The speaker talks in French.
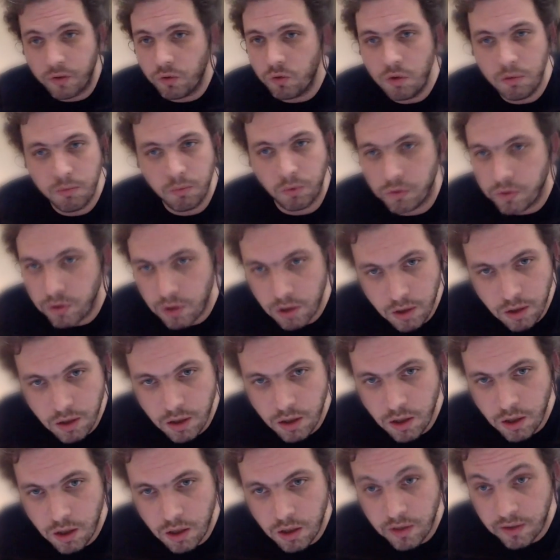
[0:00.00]
sur le monde,
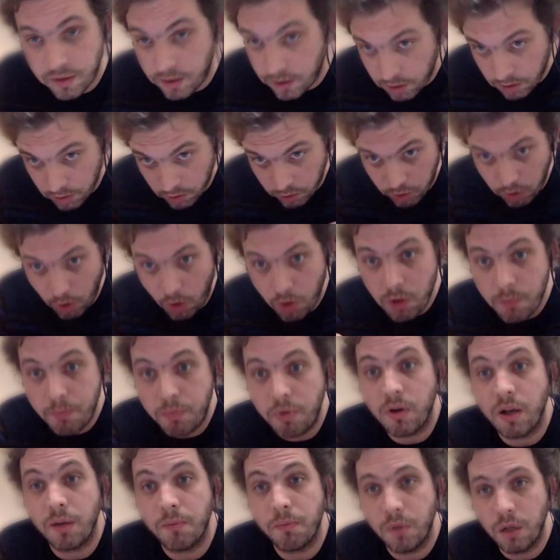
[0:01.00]
dans le
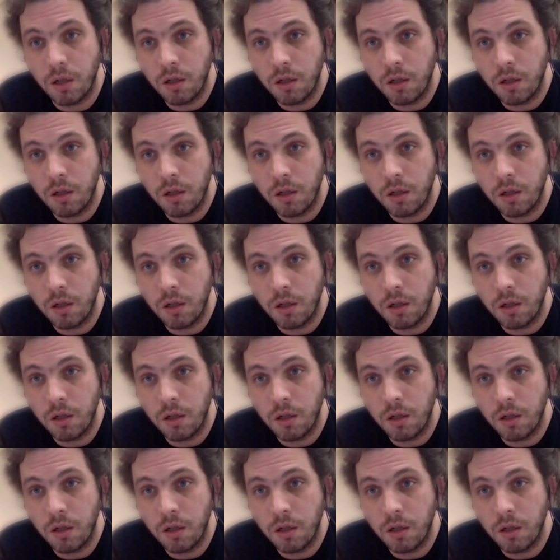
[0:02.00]
poème.